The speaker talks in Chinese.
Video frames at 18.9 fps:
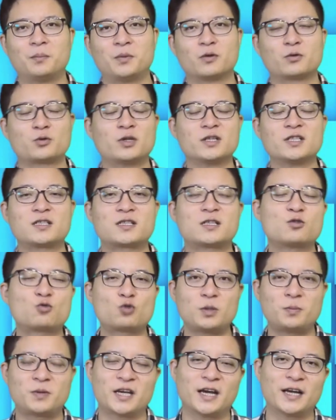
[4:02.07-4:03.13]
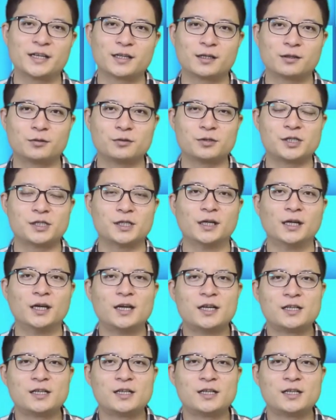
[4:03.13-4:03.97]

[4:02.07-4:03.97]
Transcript: 比如说你吃最便宜的东西，